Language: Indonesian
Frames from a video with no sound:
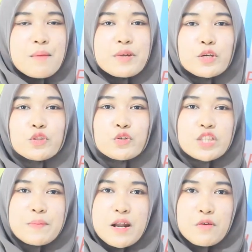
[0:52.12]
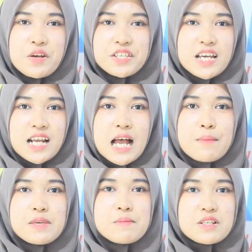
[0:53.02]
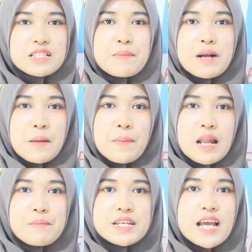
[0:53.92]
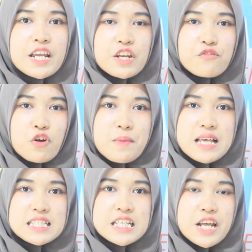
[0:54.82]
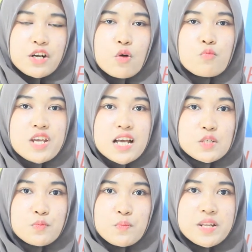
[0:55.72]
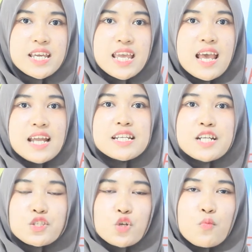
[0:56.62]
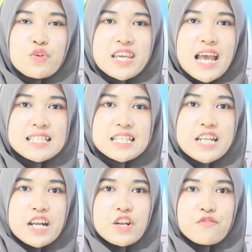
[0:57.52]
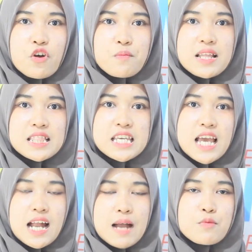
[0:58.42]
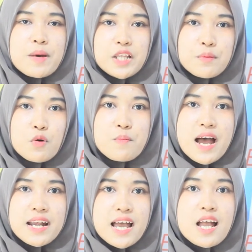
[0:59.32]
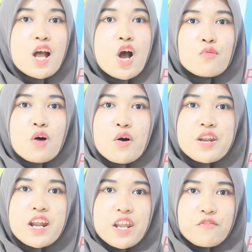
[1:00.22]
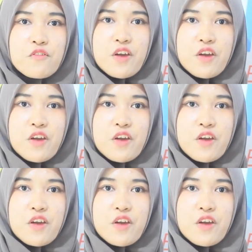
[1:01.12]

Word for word: Berikut kutipan wawancara kami bersama Kepala Bidang Informasi dan Komunikasi Publik Dinas Komunikasi dan Informatika Kabupaten Bombana, Wooda ya, Nevo